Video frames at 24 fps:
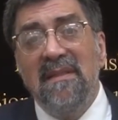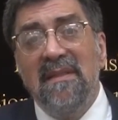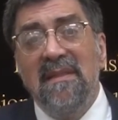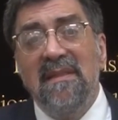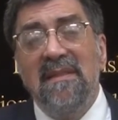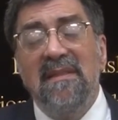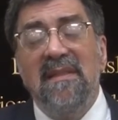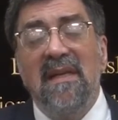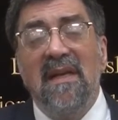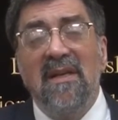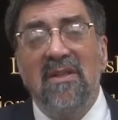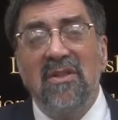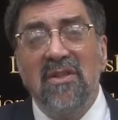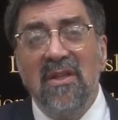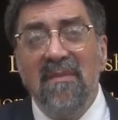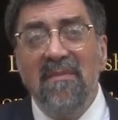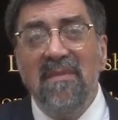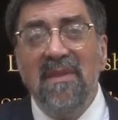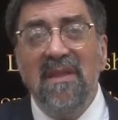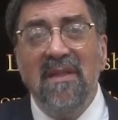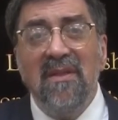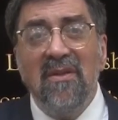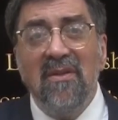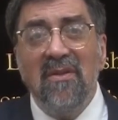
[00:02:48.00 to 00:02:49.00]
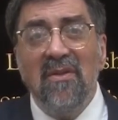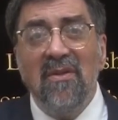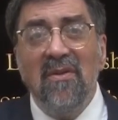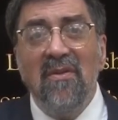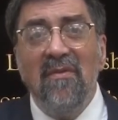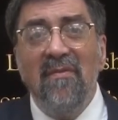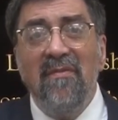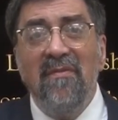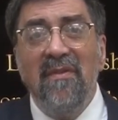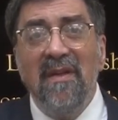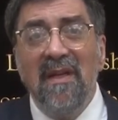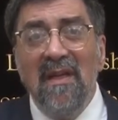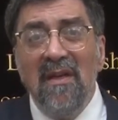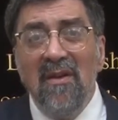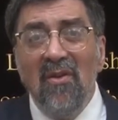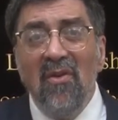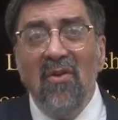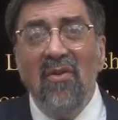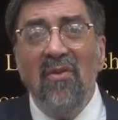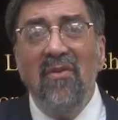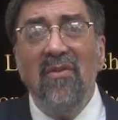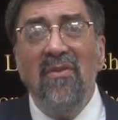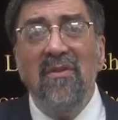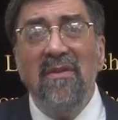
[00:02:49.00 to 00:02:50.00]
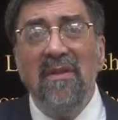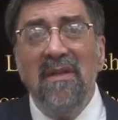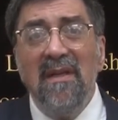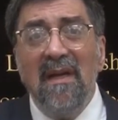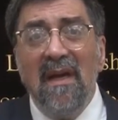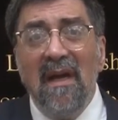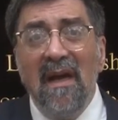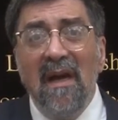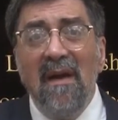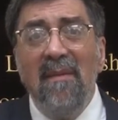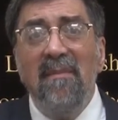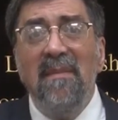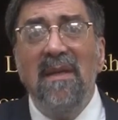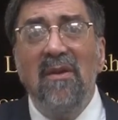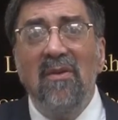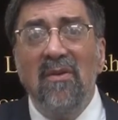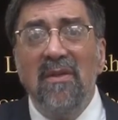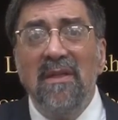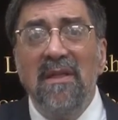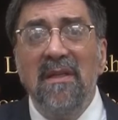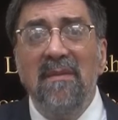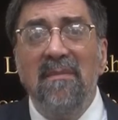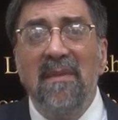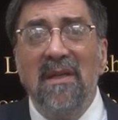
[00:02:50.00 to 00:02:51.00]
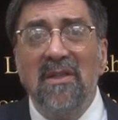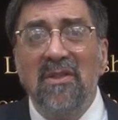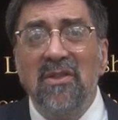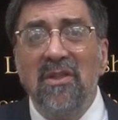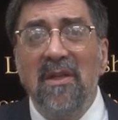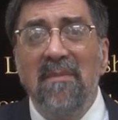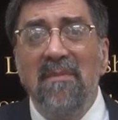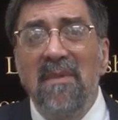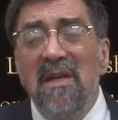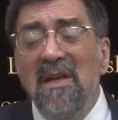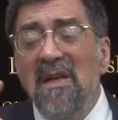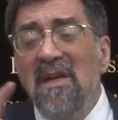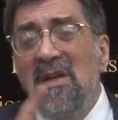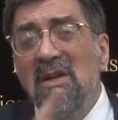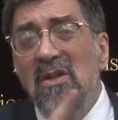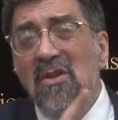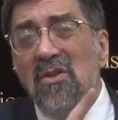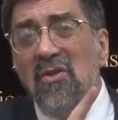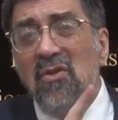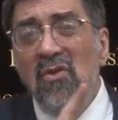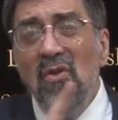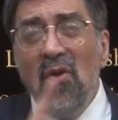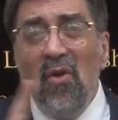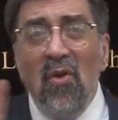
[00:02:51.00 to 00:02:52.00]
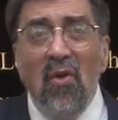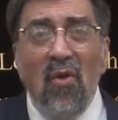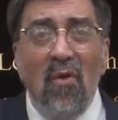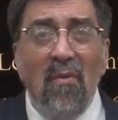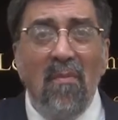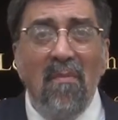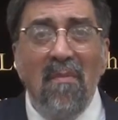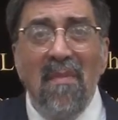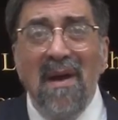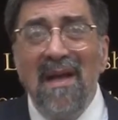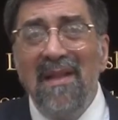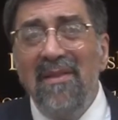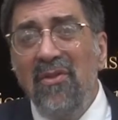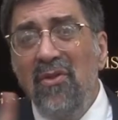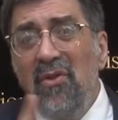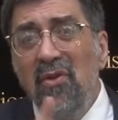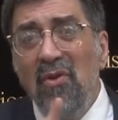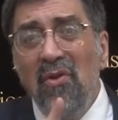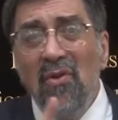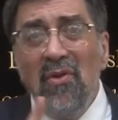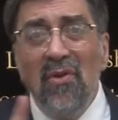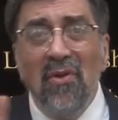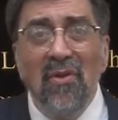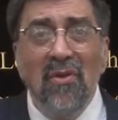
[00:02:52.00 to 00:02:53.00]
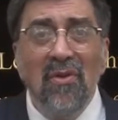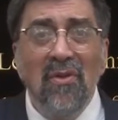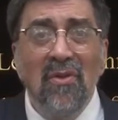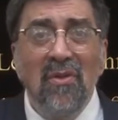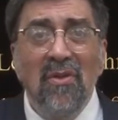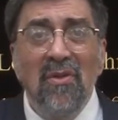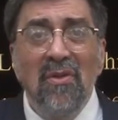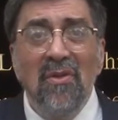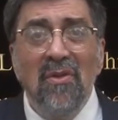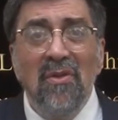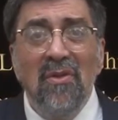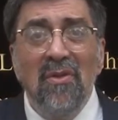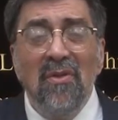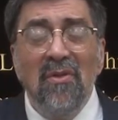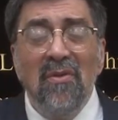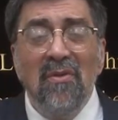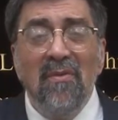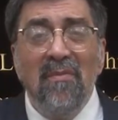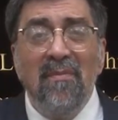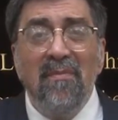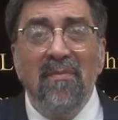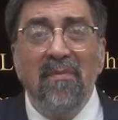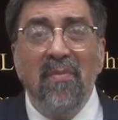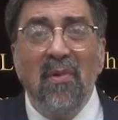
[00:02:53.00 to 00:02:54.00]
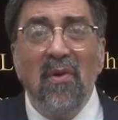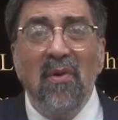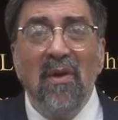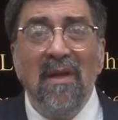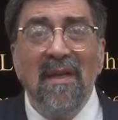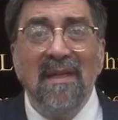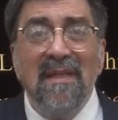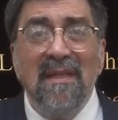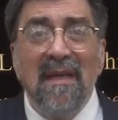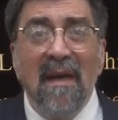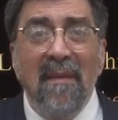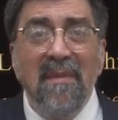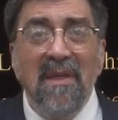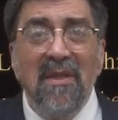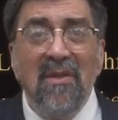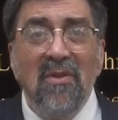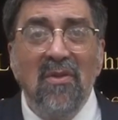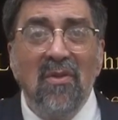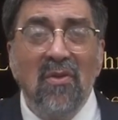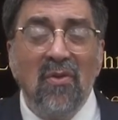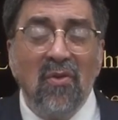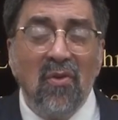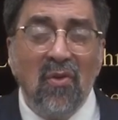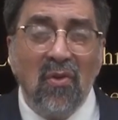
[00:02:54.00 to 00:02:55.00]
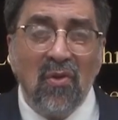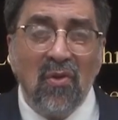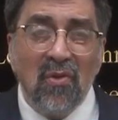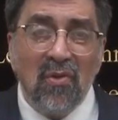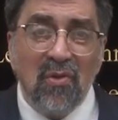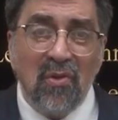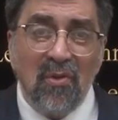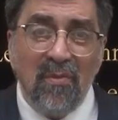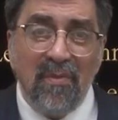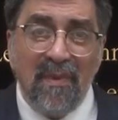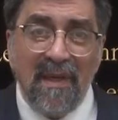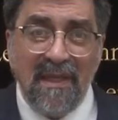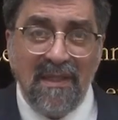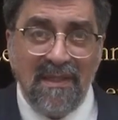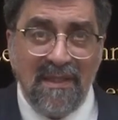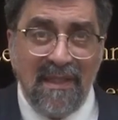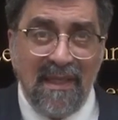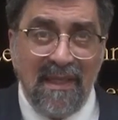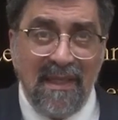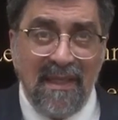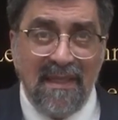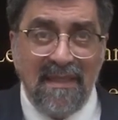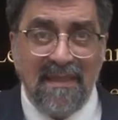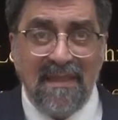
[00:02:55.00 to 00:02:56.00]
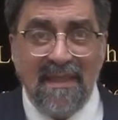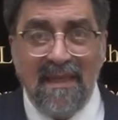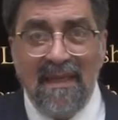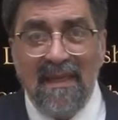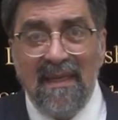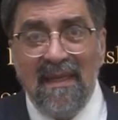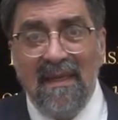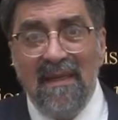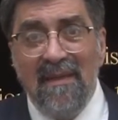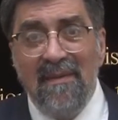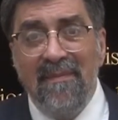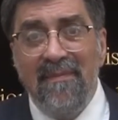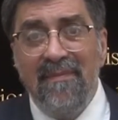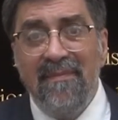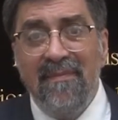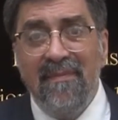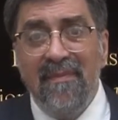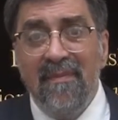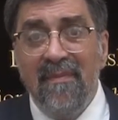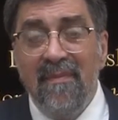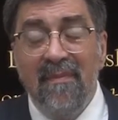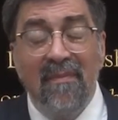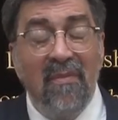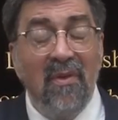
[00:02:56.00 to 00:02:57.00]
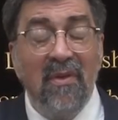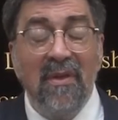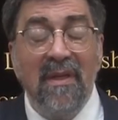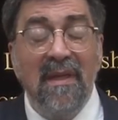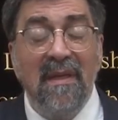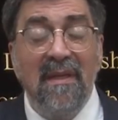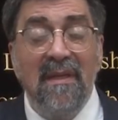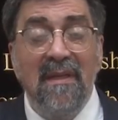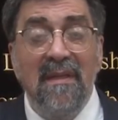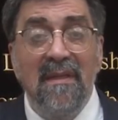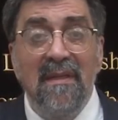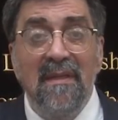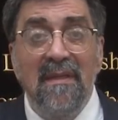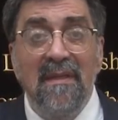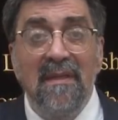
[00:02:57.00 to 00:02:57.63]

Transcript: dice Hashem dijo, Velo Neham Elohim, Hashem no los mandó por el camino corto para llegar a Israel. ¿Por qué?